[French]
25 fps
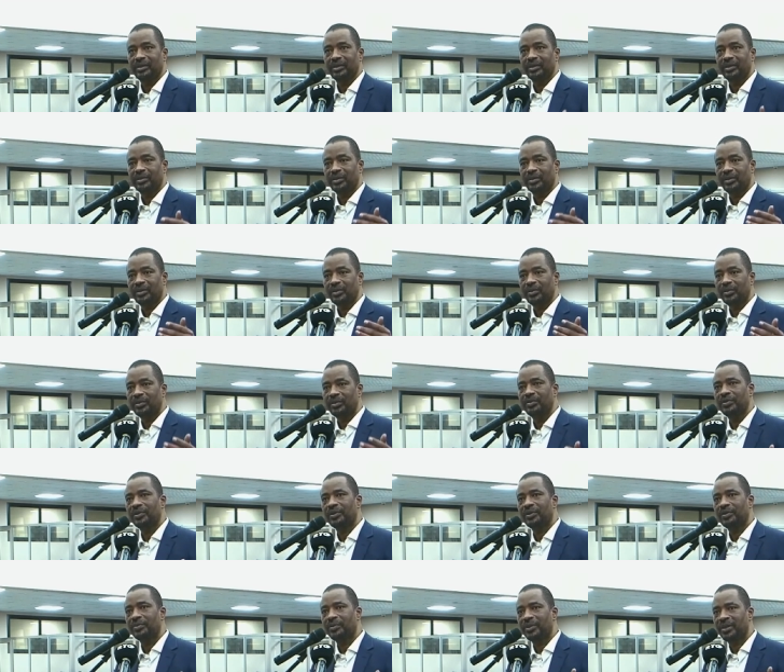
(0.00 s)
que le
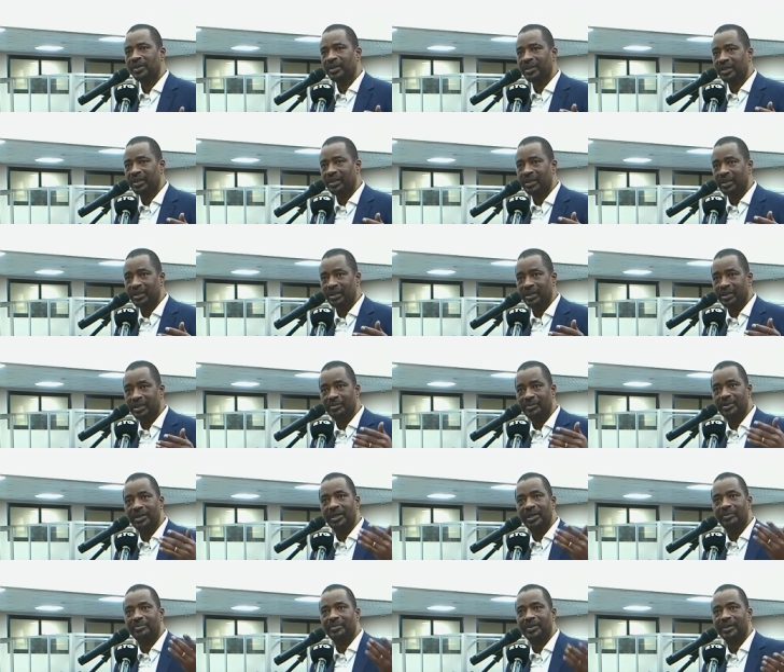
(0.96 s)
gouvernement ait été mis
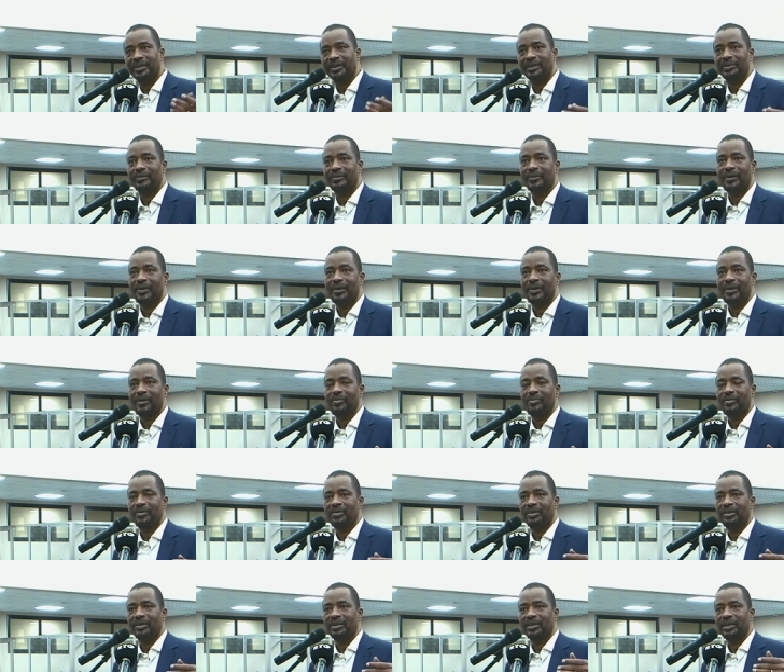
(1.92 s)
en place,
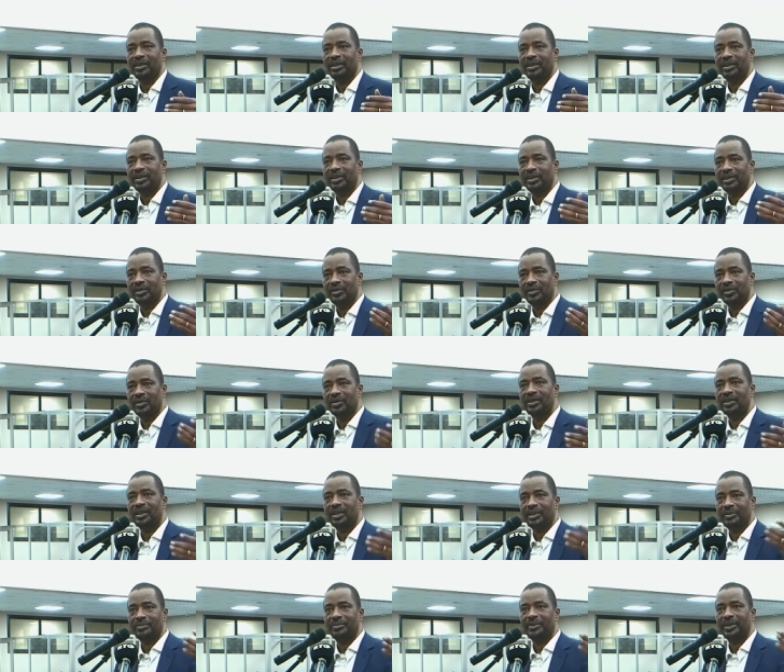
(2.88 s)
c'est
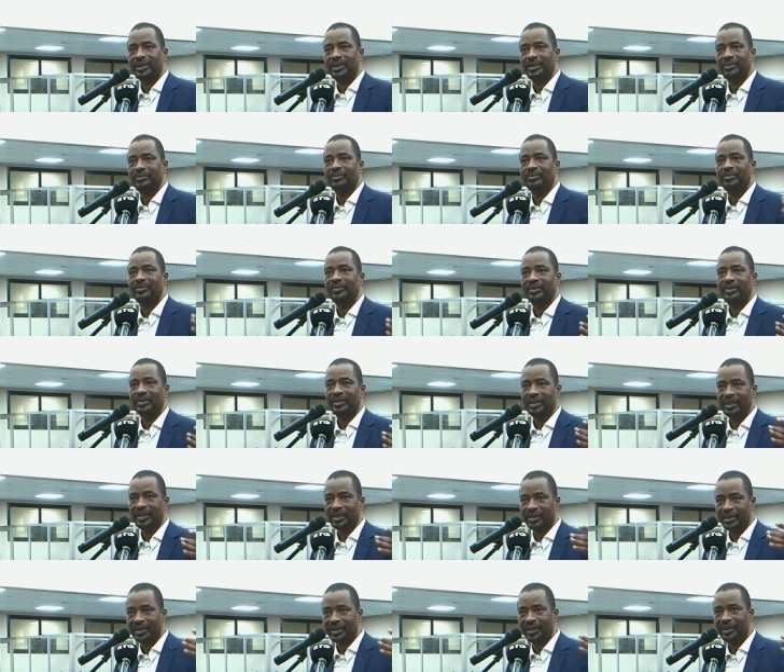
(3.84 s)
longtemps après
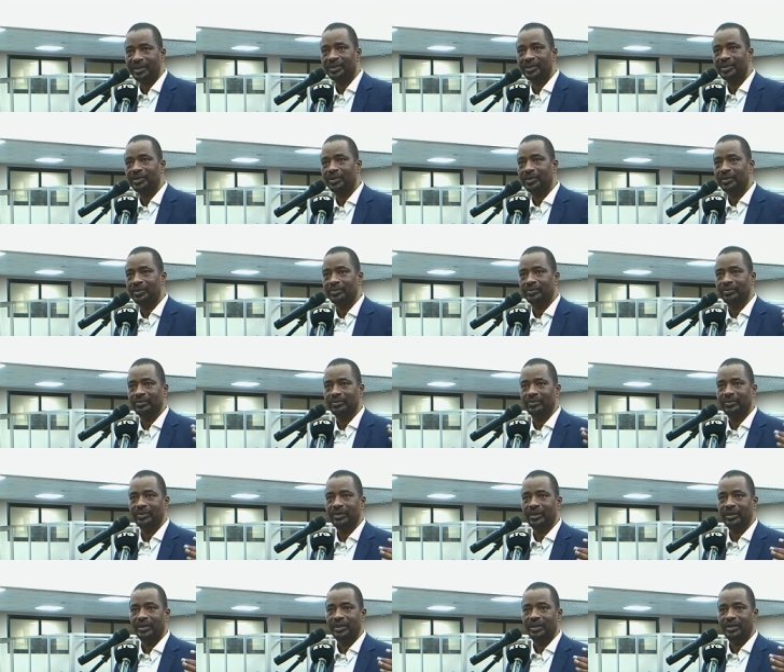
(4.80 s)
l'installation
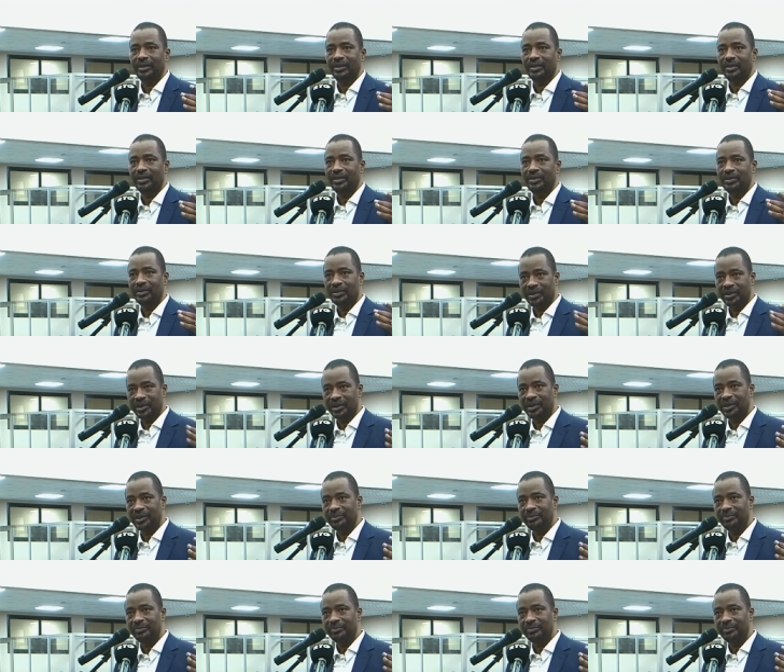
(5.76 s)
du régime